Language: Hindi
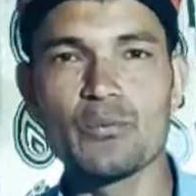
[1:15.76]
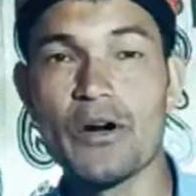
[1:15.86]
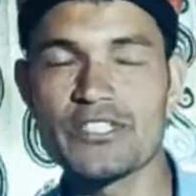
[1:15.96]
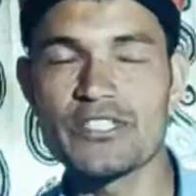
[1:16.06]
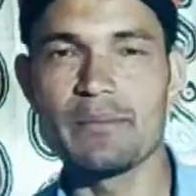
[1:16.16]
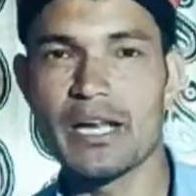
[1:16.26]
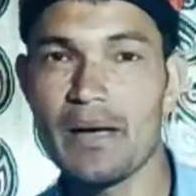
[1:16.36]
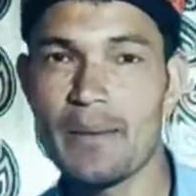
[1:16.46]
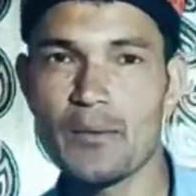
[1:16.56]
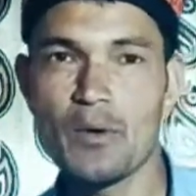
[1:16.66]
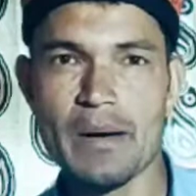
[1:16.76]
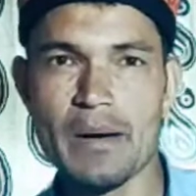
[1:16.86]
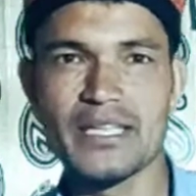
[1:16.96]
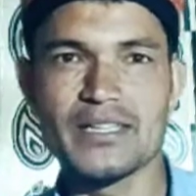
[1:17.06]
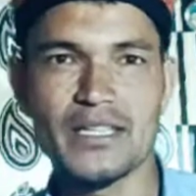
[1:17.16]
उन पॉइंट्स के बारे में आपको
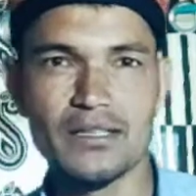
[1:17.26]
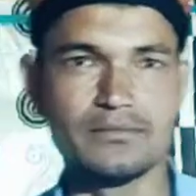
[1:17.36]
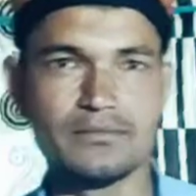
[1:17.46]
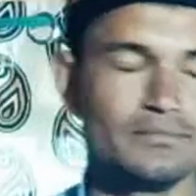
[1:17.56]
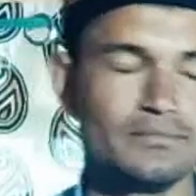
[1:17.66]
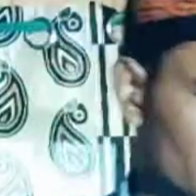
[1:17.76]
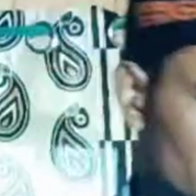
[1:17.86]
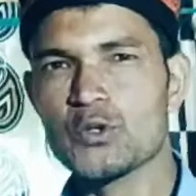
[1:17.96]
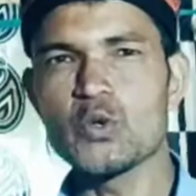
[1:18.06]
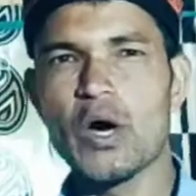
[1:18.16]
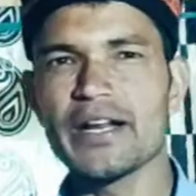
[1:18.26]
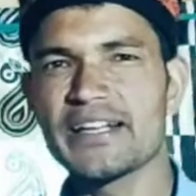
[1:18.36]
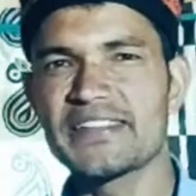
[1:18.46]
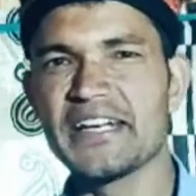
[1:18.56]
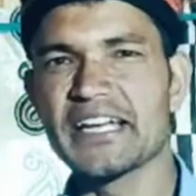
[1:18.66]
मैं बताता हूं दोस्तों हर
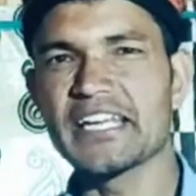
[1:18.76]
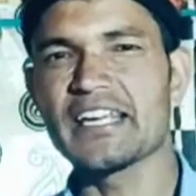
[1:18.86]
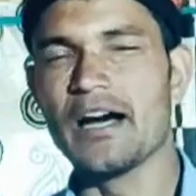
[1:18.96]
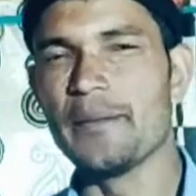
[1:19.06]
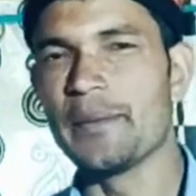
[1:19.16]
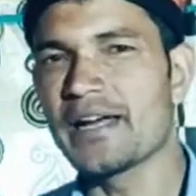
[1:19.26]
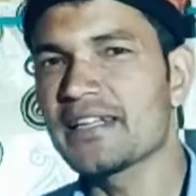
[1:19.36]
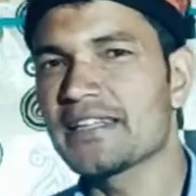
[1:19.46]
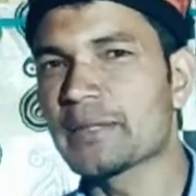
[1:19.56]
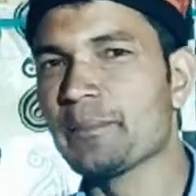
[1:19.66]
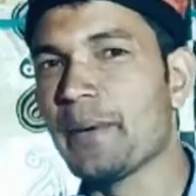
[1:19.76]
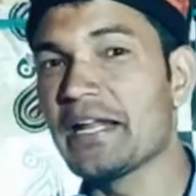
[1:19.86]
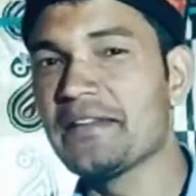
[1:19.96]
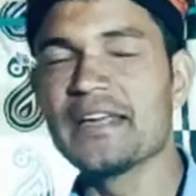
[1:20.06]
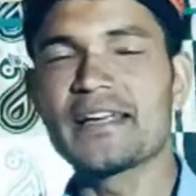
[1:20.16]
घर तिरंगे अभियान के तहत
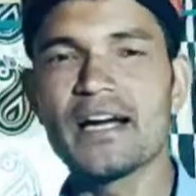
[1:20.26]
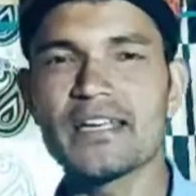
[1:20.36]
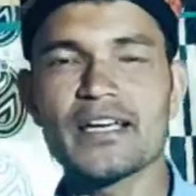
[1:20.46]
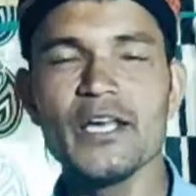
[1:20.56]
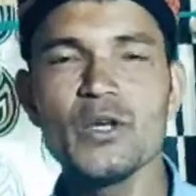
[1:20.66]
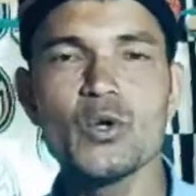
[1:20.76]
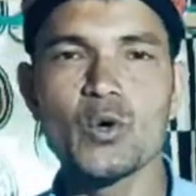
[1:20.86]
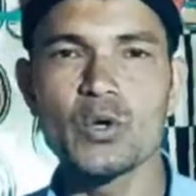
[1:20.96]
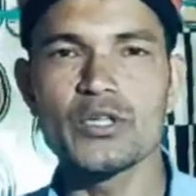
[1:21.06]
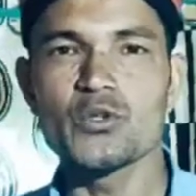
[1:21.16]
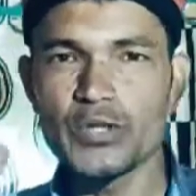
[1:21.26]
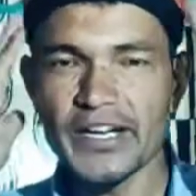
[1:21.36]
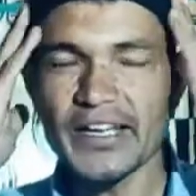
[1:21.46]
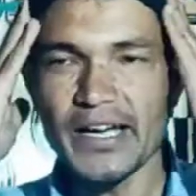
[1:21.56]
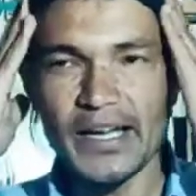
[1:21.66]
मैंने देखा कि कई लोगों ने जो
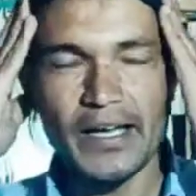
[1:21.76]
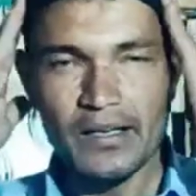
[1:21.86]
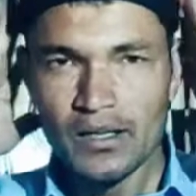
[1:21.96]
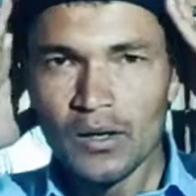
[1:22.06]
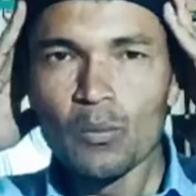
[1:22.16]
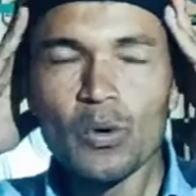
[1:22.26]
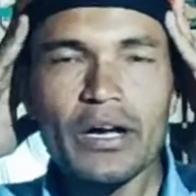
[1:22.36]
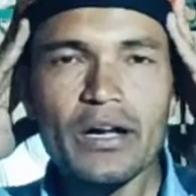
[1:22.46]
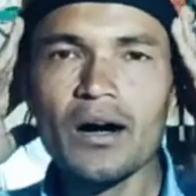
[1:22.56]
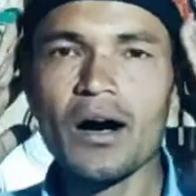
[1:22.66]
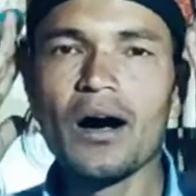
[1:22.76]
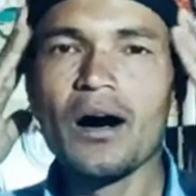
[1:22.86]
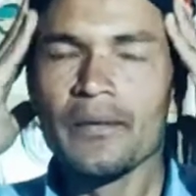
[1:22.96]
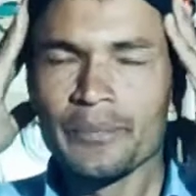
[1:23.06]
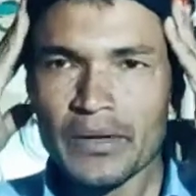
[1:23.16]
तिरंगा है वो आ,